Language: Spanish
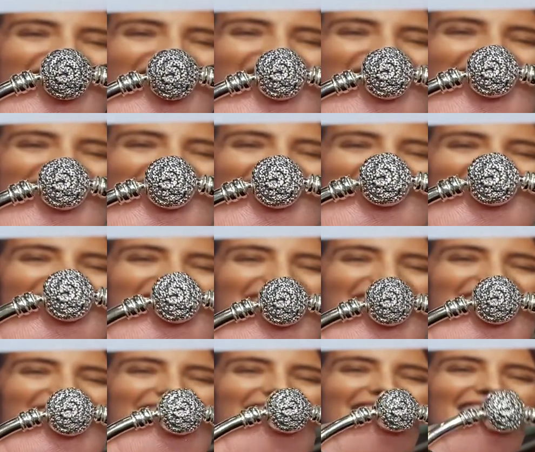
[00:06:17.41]
y no me
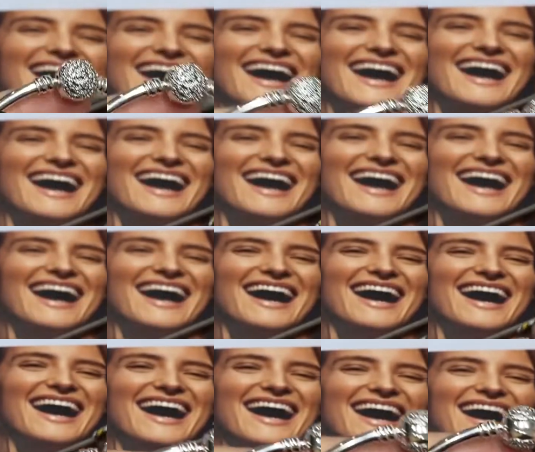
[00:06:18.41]
importó la
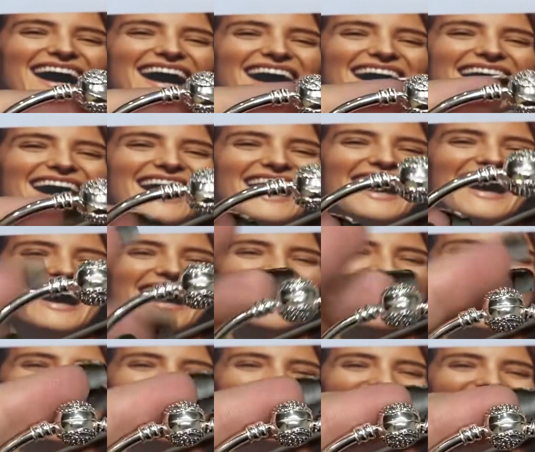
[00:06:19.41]
talla. Déjenme
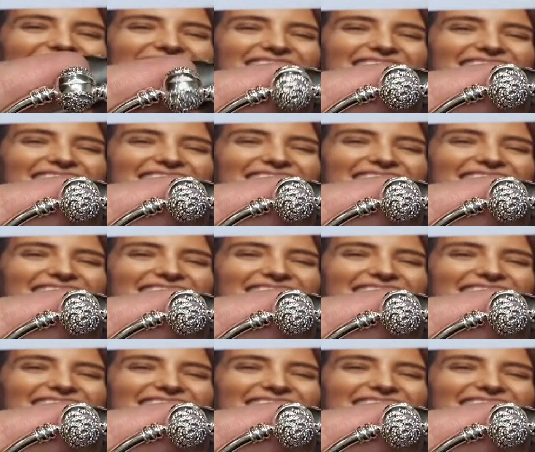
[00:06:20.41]
probármelo